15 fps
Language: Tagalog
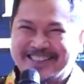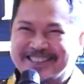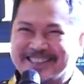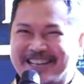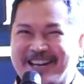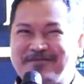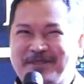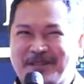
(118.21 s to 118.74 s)

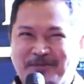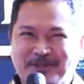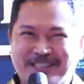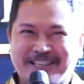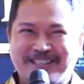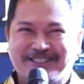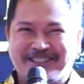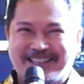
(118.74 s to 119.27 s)
Salamat po sa
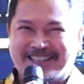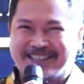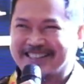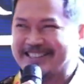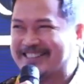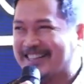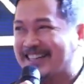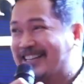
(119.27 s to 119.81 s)
inyong lahat.
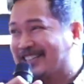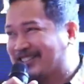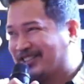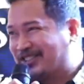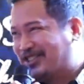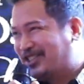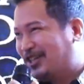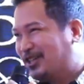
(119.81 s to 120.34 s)
Sir
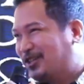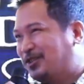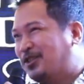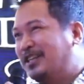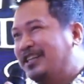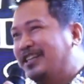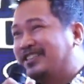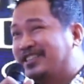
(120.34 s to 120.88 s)
Joe,
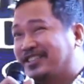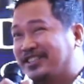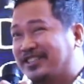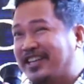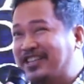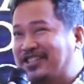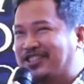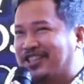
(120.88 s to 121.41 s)
Sir
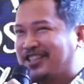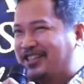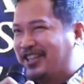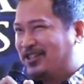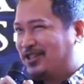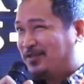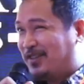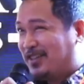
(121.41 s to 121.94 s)
Angel,
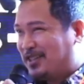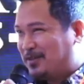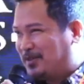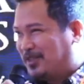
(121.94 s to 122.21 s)
thank you very